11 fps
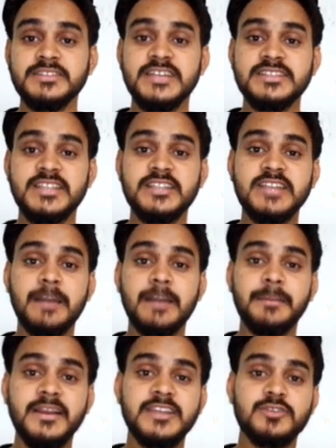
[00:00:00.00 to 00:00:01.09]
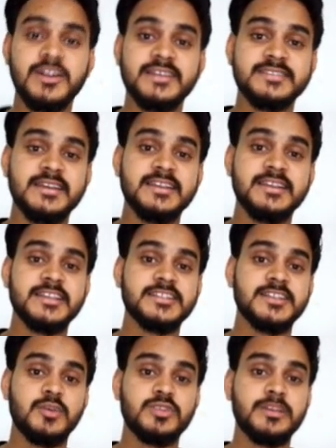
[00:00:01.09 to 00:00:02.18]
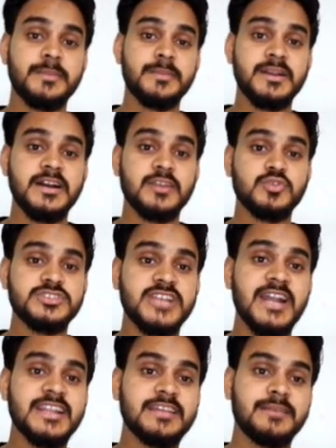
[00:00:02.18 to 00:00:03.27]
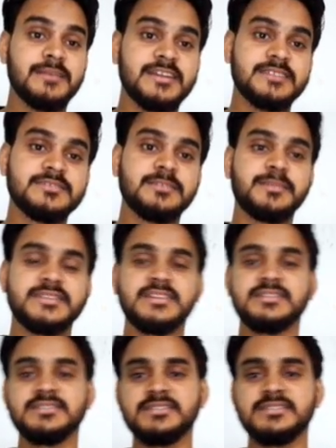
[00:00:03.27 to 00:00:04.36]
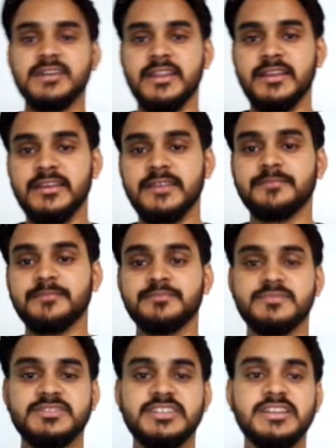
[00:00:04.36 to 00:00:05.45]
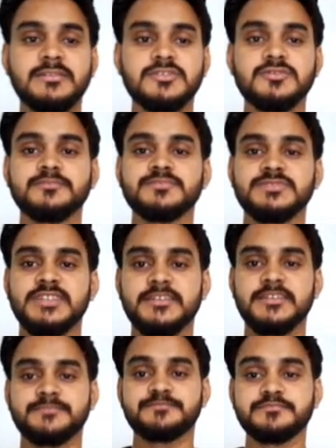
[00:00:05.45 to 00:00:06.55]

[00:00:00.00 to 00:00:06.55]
छात्राध्यापक के द्वारा संज्ञा तथा उनके प्रकार को चार्ट के माध्यम से प्रदर्शित करेंगे ठीक है बच्चों चलिए